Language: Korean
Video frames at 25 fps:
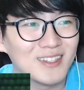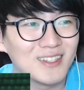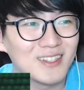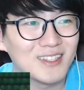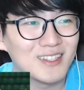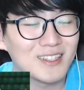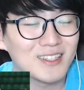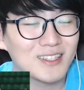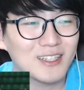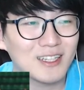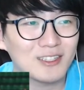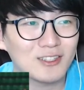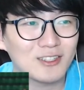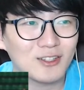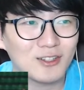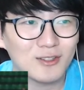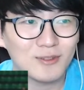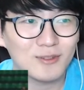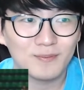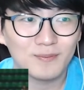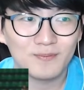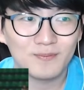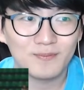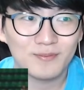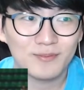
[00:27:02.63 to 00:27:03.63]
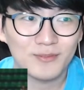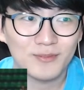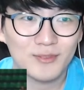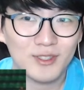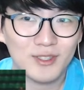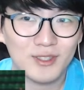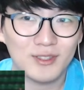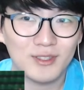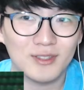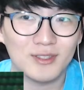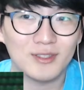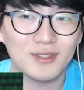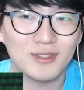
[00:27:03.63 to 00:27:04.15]
그래서
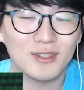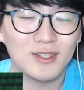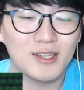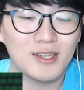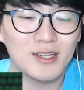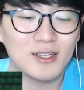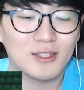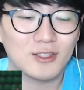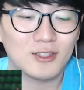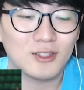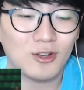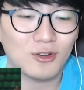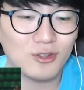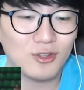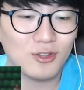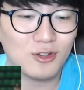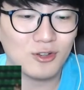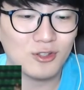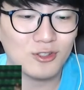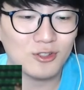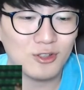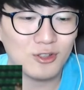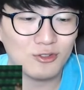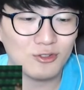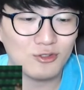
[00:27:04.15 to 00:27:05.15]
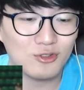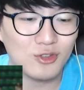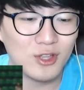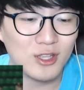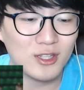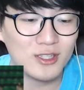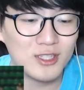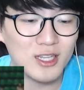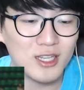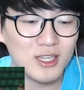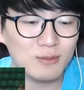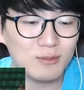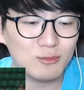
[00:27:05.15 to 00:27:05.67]
그 정영일 선수의
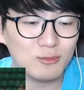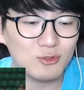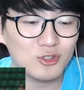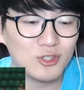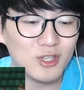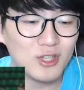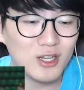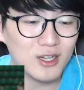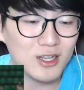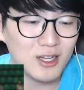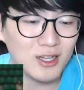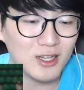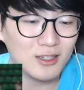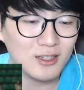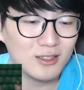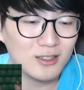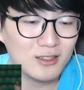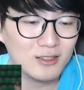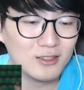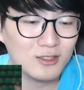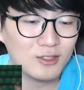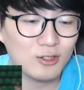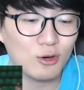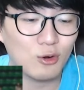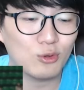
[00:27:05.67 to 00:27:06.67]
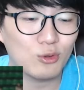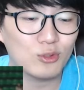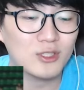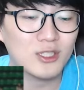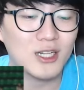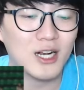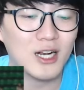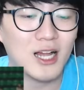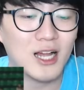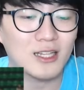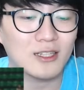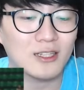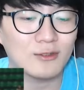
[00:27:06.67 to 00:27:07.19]
책임주자가 들어오지를
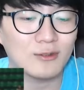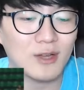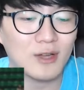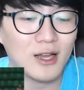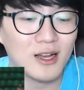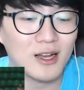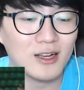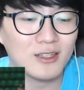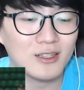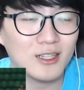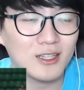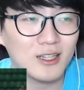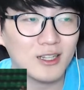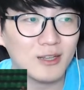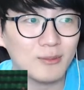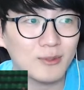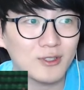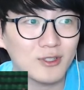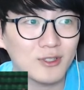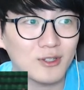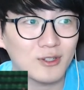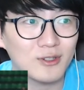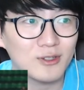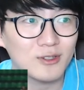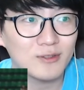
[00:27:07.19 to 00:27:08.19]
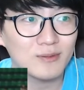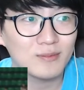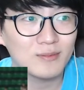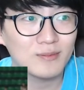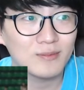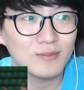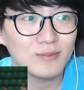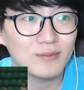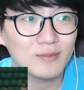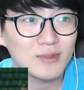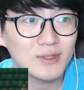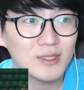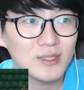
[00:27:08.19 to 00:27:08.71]
않, 않게 되면서
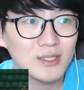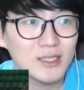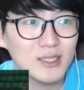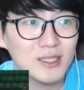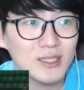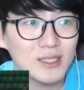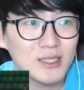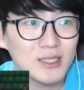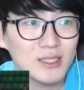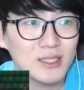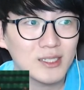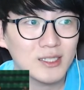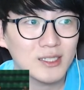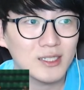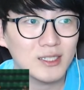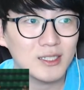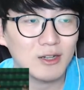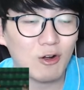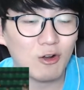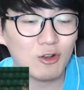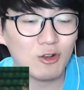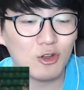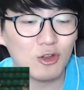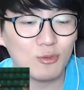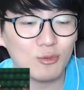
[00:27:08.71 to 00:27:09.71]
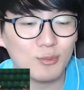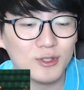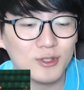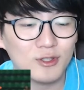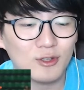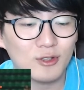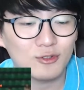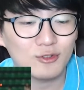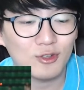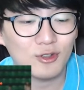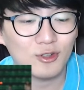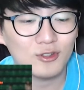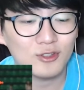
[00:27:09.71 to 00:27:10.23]
그 허경민
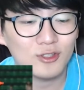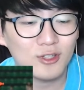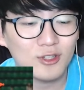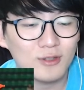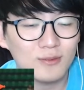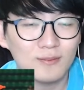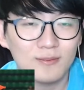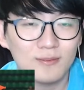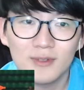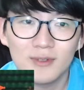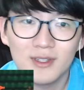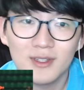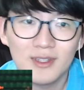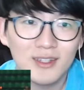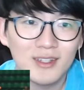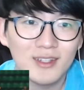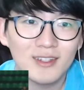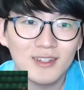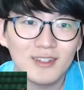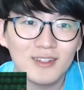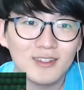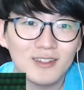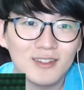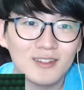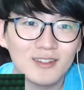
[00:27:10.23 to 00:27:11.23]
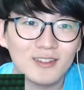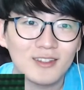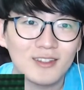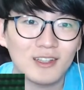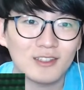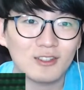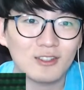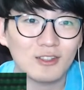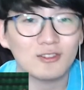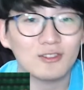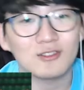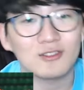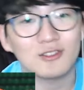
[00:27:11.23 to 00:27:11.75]
선수였죠.
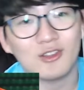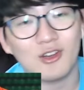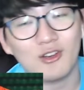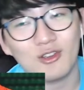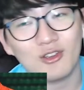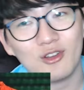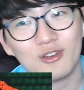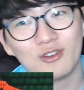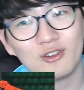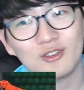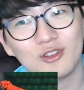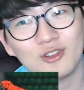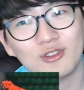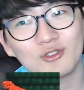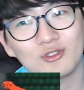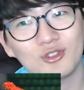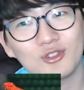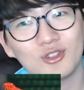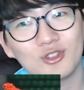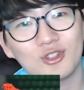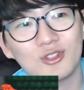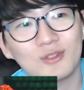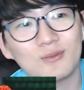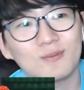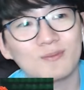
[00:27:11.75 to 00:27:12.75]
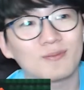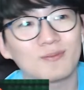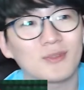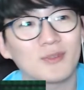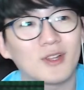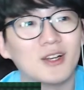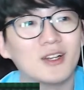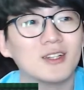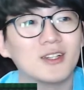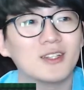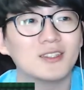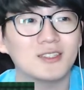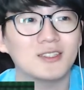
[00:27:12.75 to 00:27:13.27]
그래서 정영일 선수는
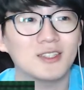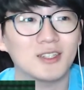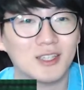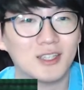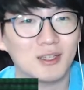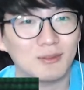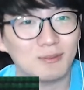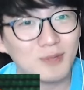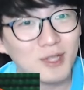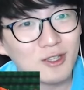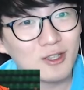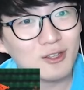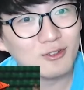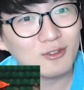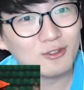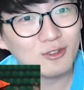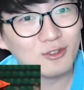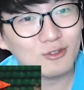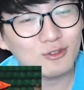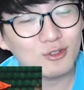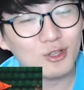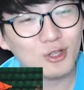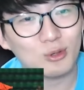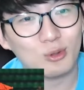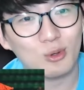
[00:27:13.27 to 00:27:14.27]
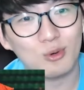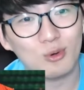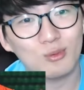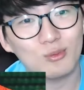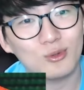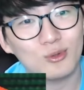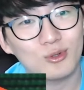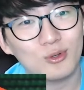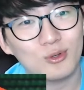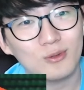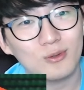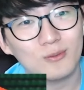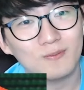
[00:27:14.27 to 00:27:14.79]
이제 김택형 선수의
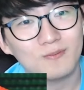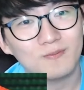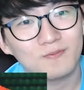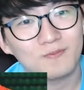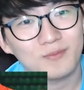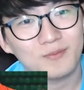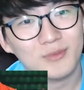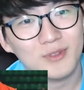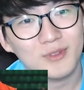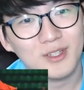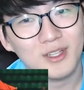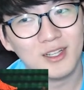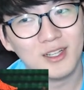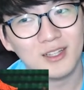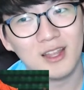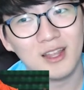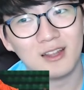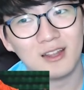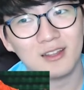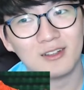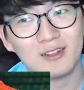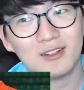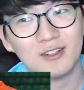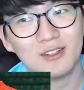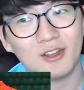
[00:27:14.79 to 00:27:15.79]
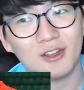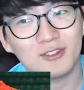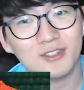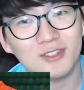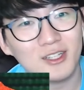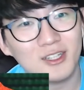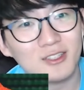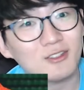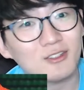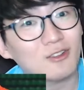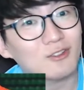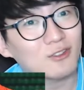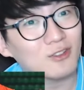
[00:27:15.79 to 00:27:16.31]
도움으로 일단은 그
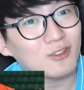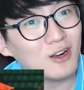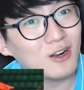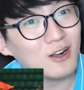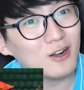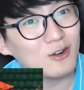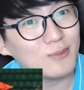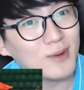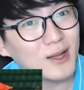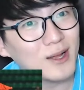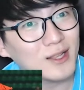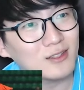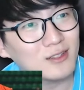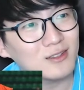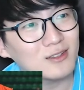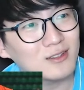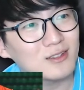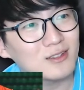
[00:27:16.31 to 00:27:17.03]
연장전 트라우마는